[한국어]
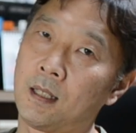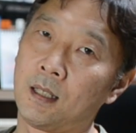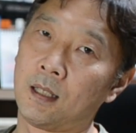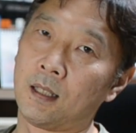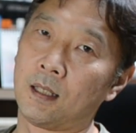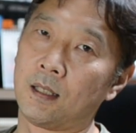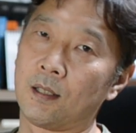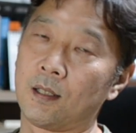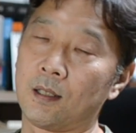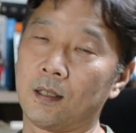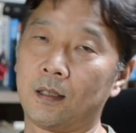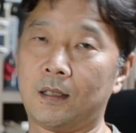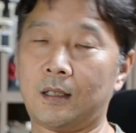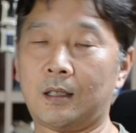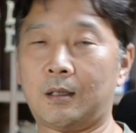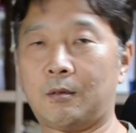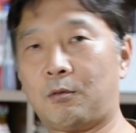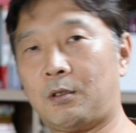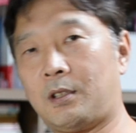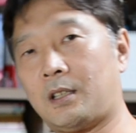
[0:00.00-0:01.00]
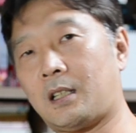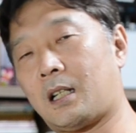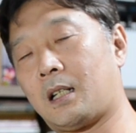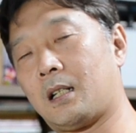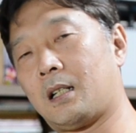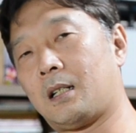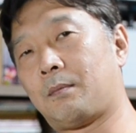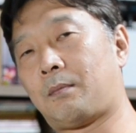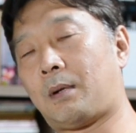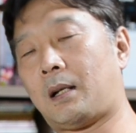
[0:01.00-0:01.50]
그래서 이제
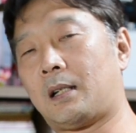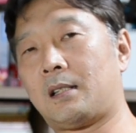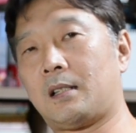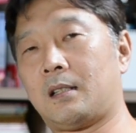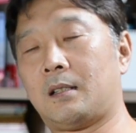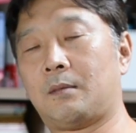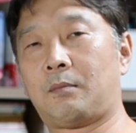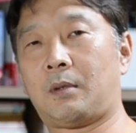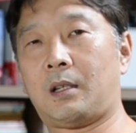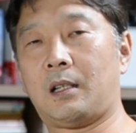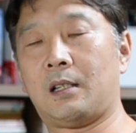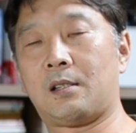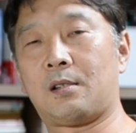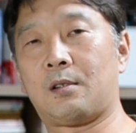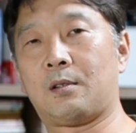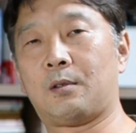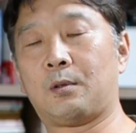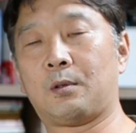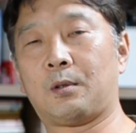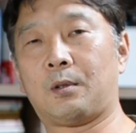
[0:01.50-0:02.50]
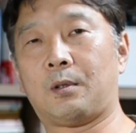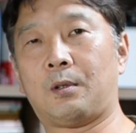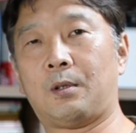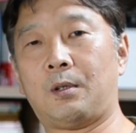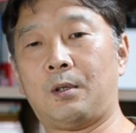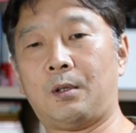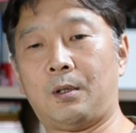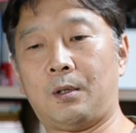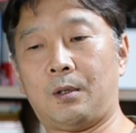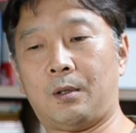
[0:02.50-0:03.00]
우리나라 발전 업계에서도
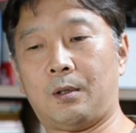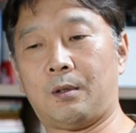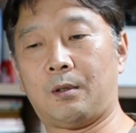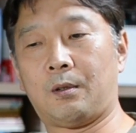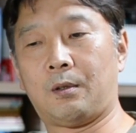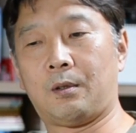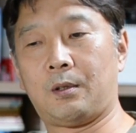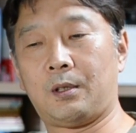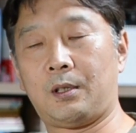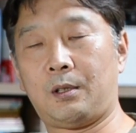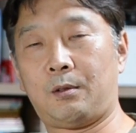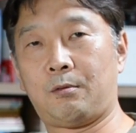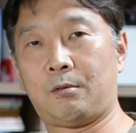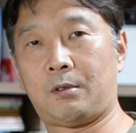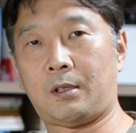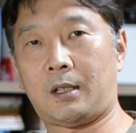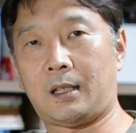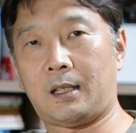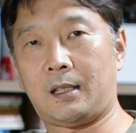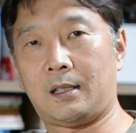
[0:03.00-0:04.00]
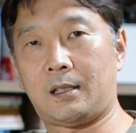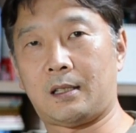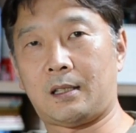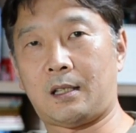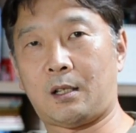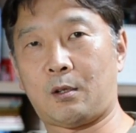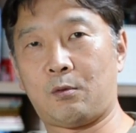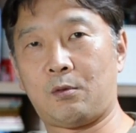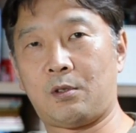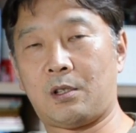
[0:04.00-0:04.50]
어, 이 두산의 이제
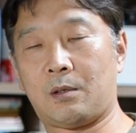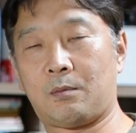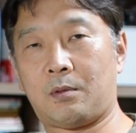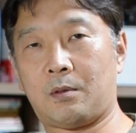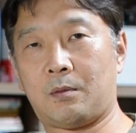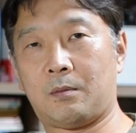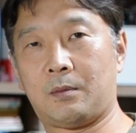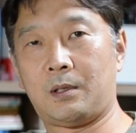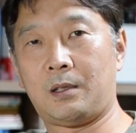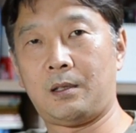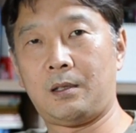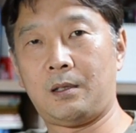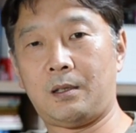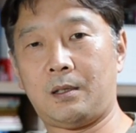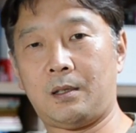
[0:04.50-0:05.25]
새로운 제품을